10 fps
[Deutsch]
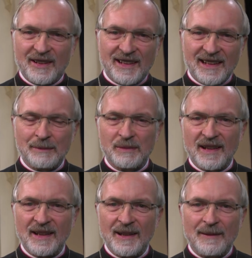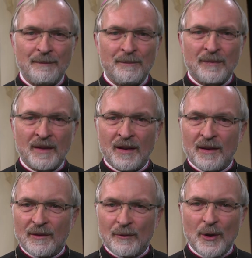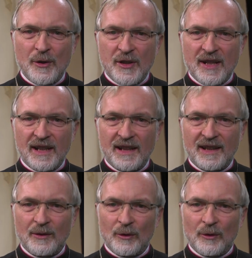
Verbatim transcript: In diesem Sinne wünsche ich